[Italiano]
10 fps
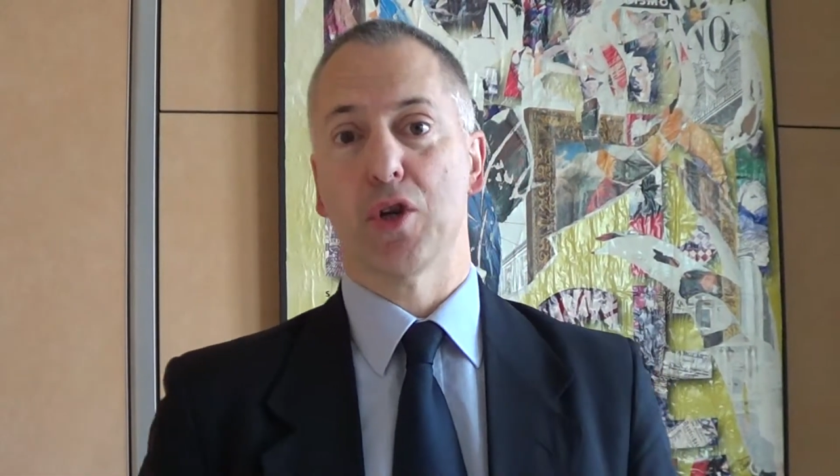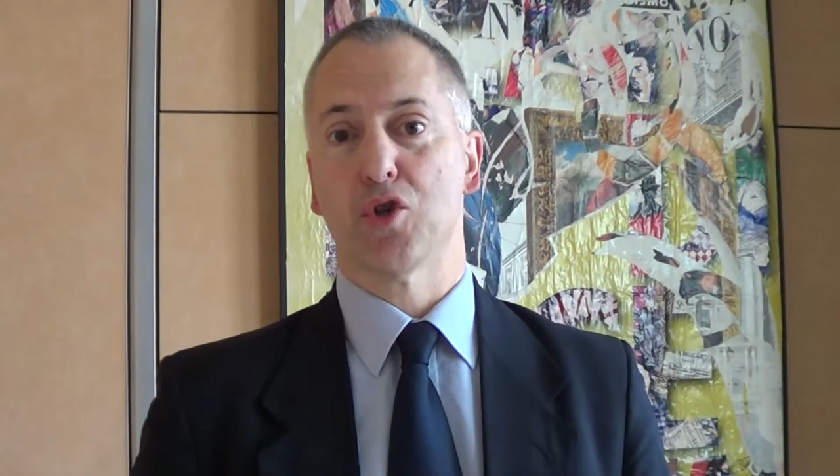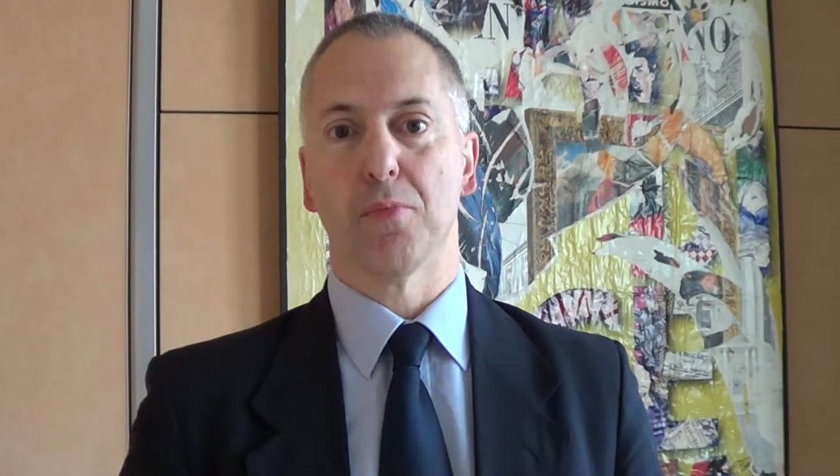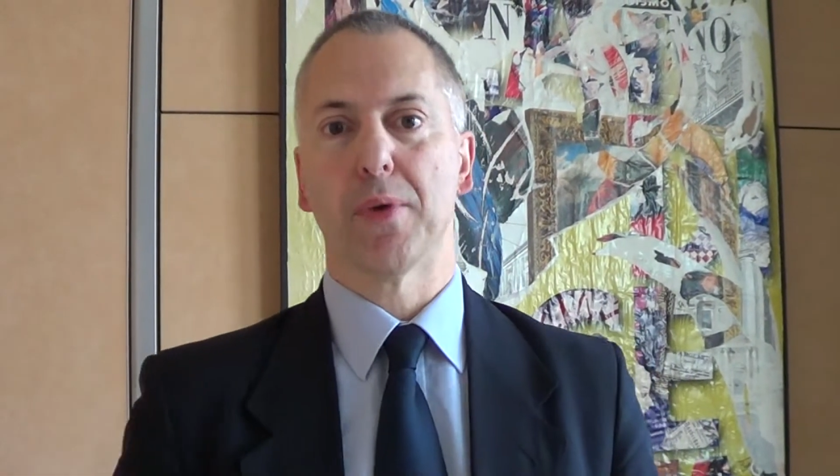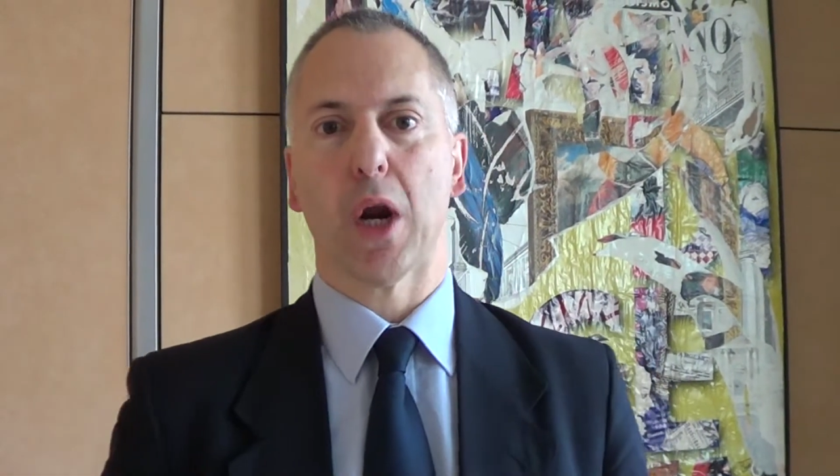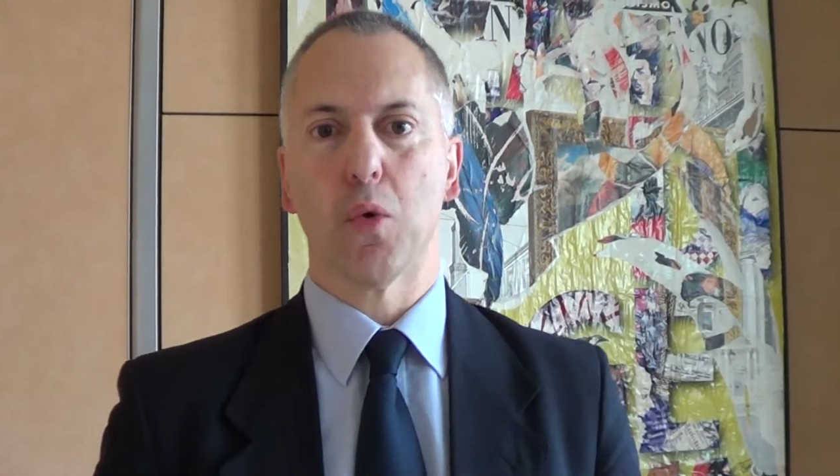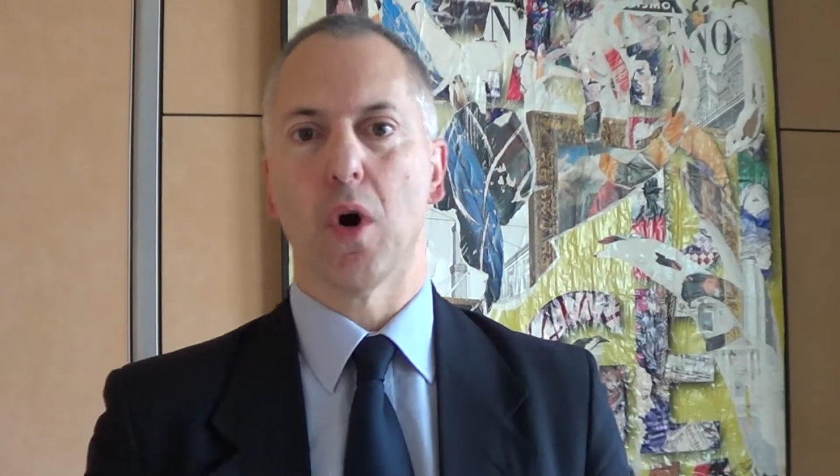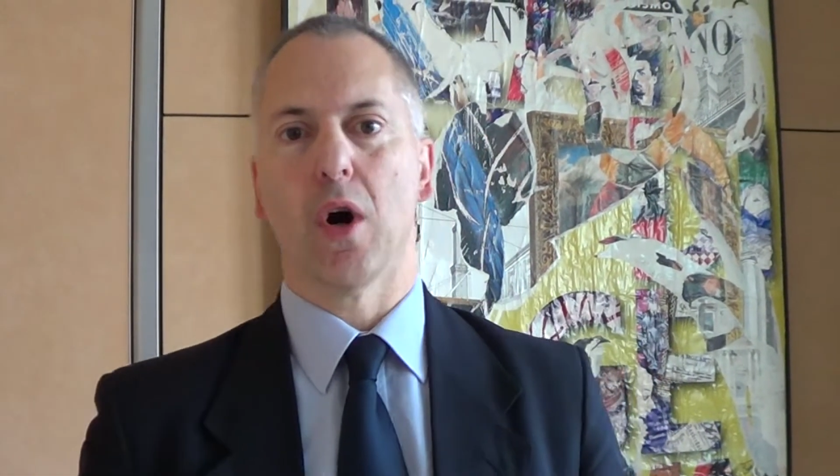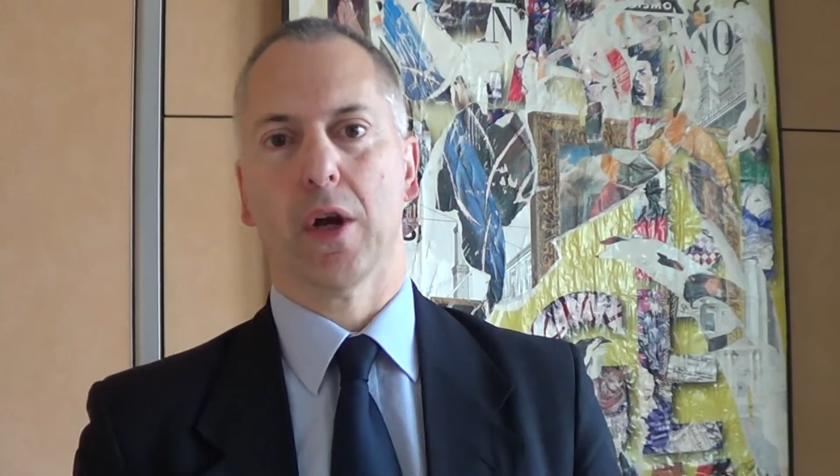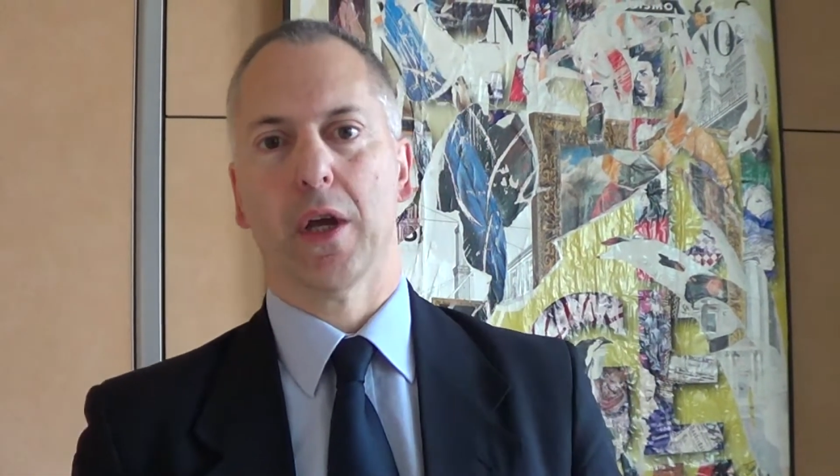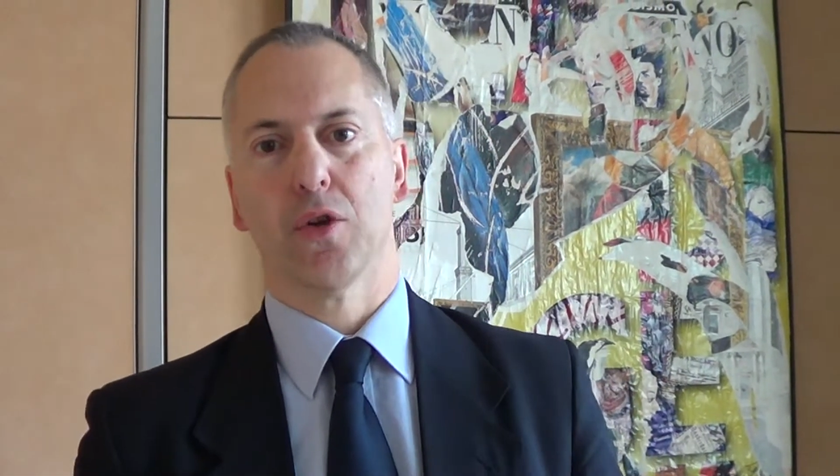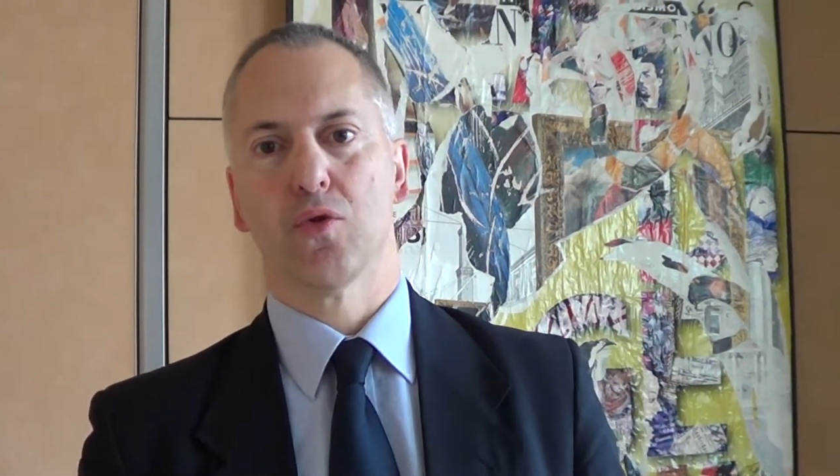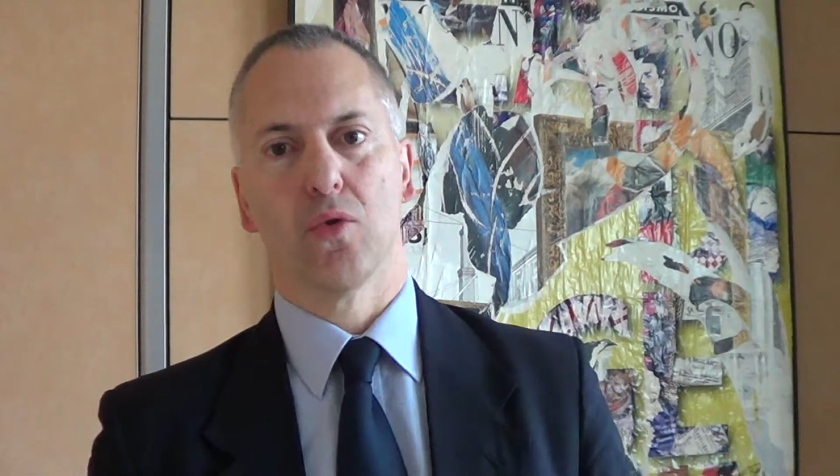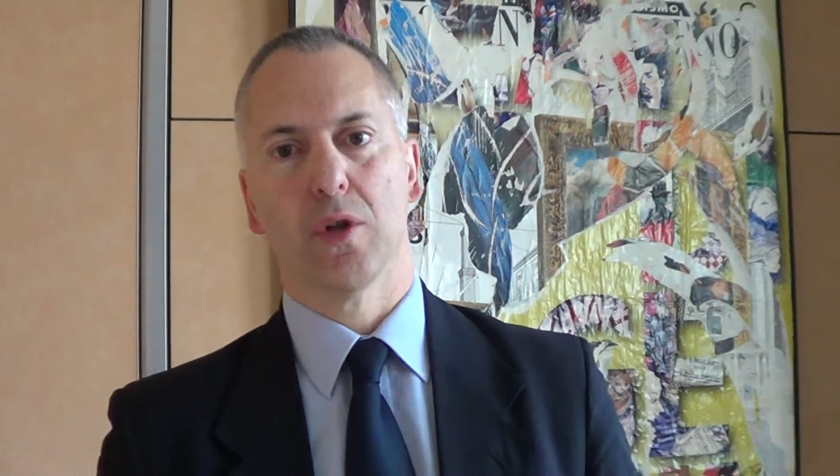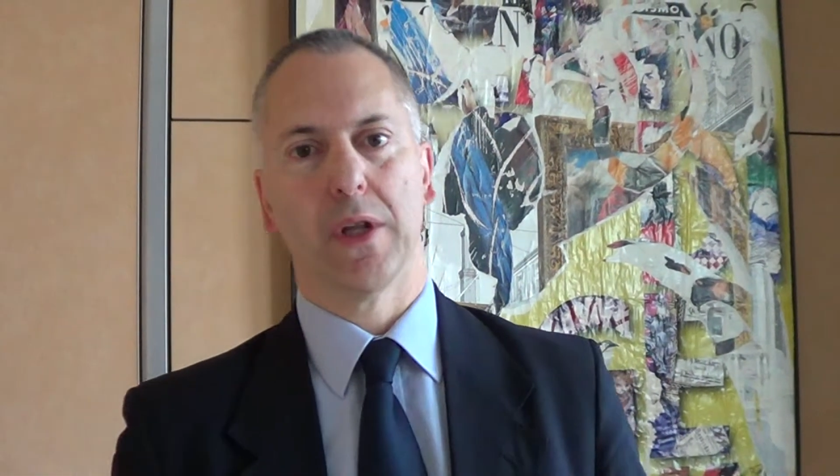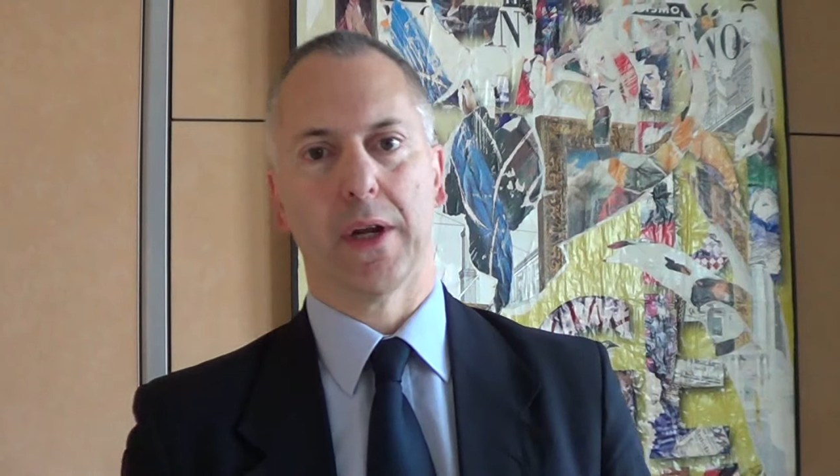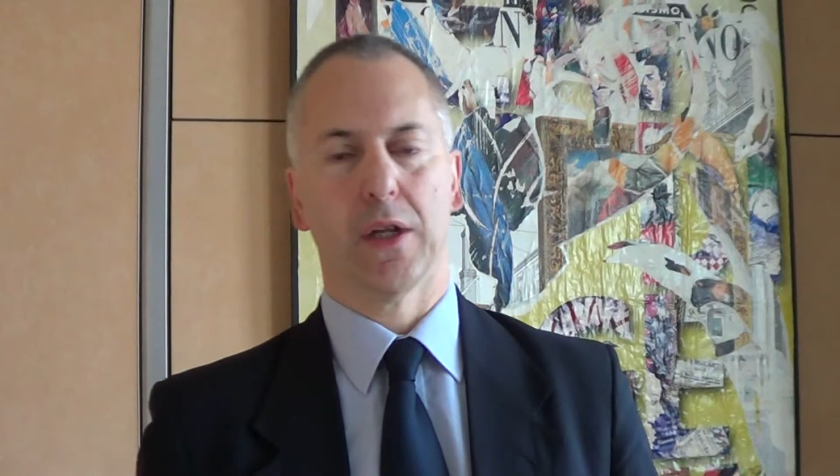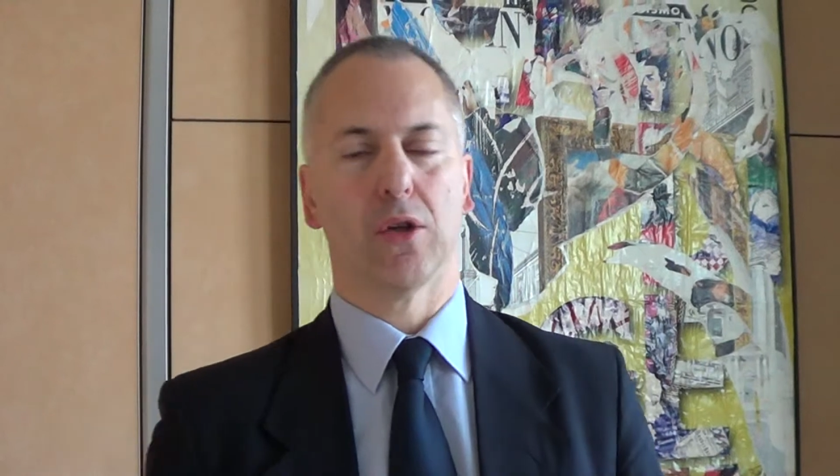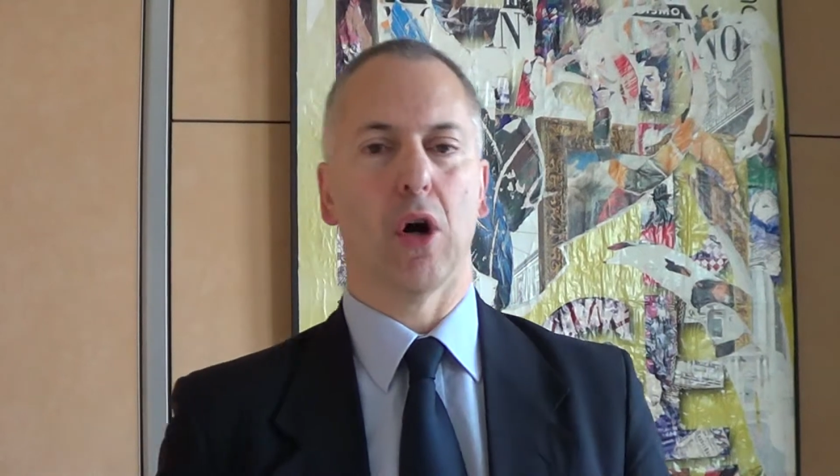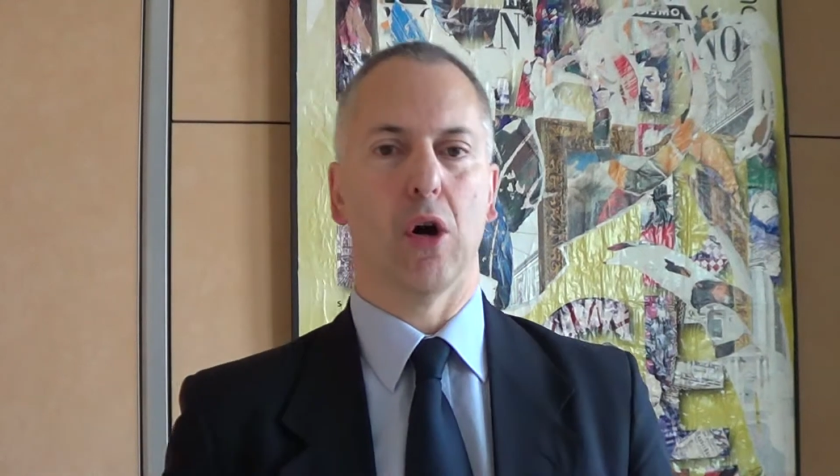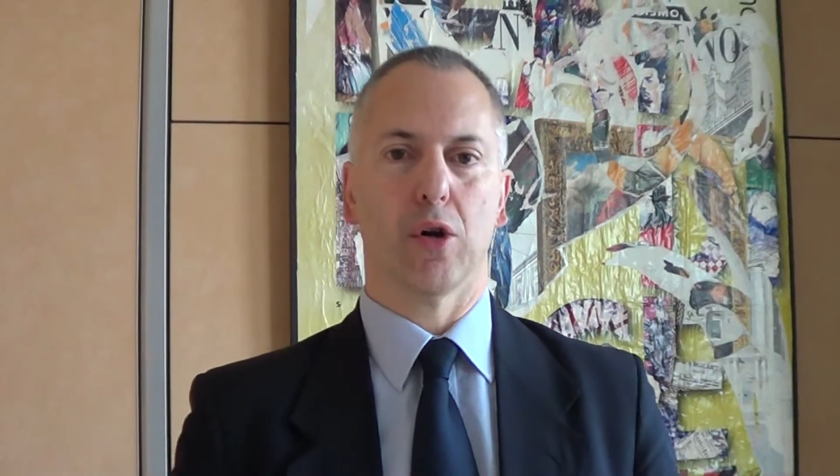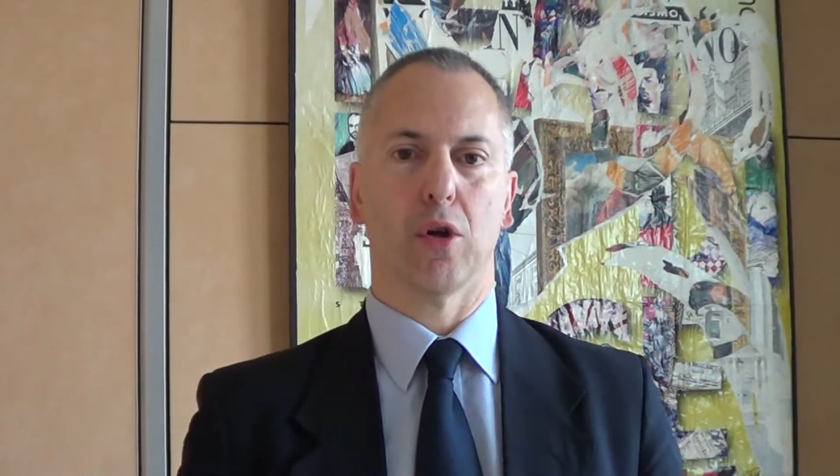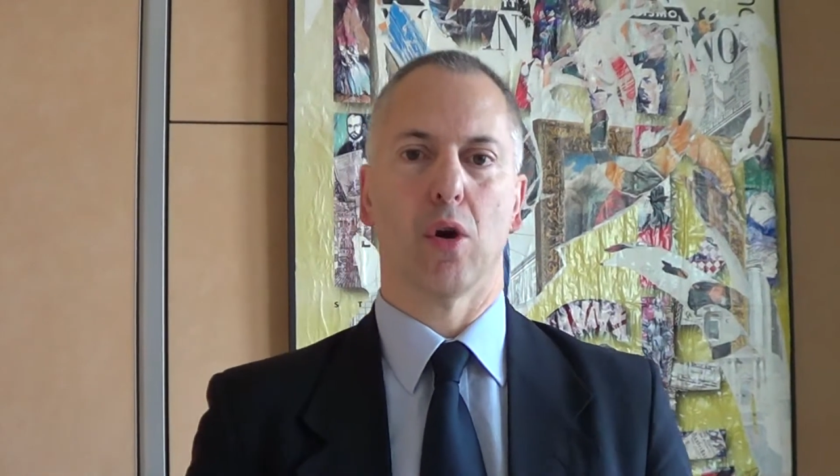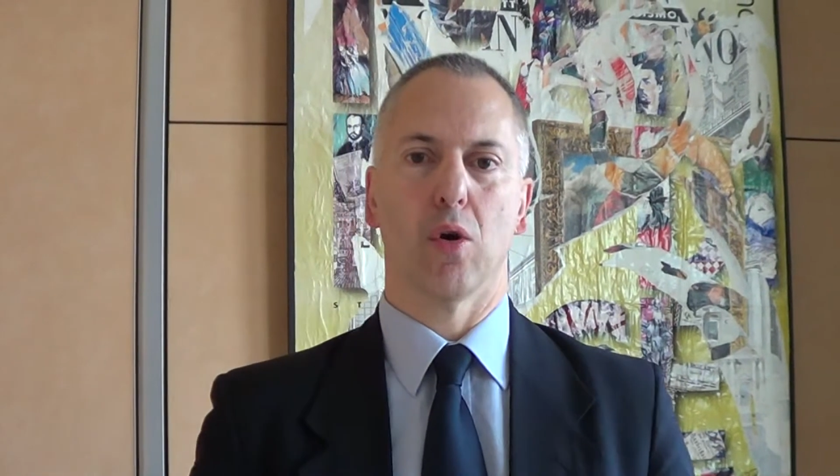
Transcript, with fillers: sopralluoghi sul territorio,